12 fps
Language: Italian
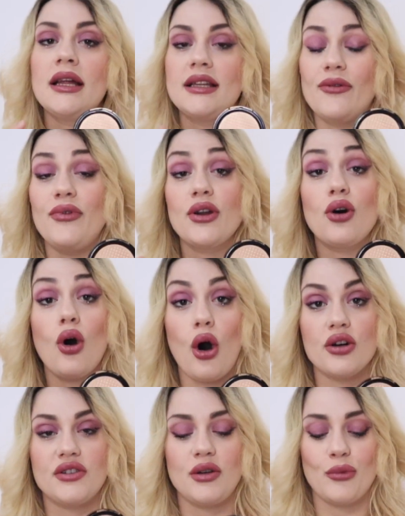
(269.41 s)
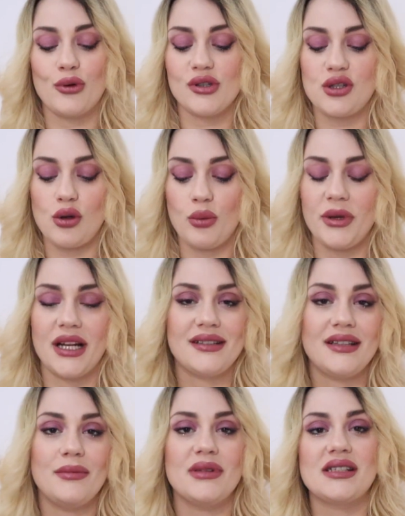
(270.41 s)
davvero ottimo questo
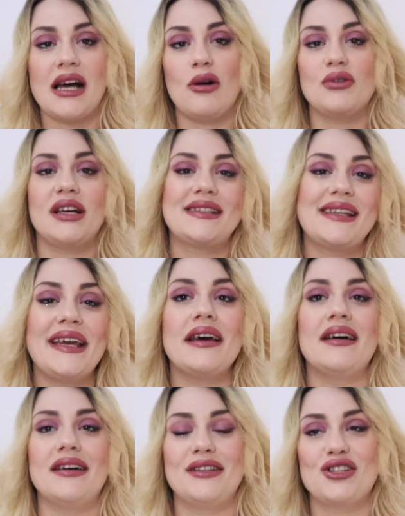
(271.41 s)
illuminante di Mesauda, se eh,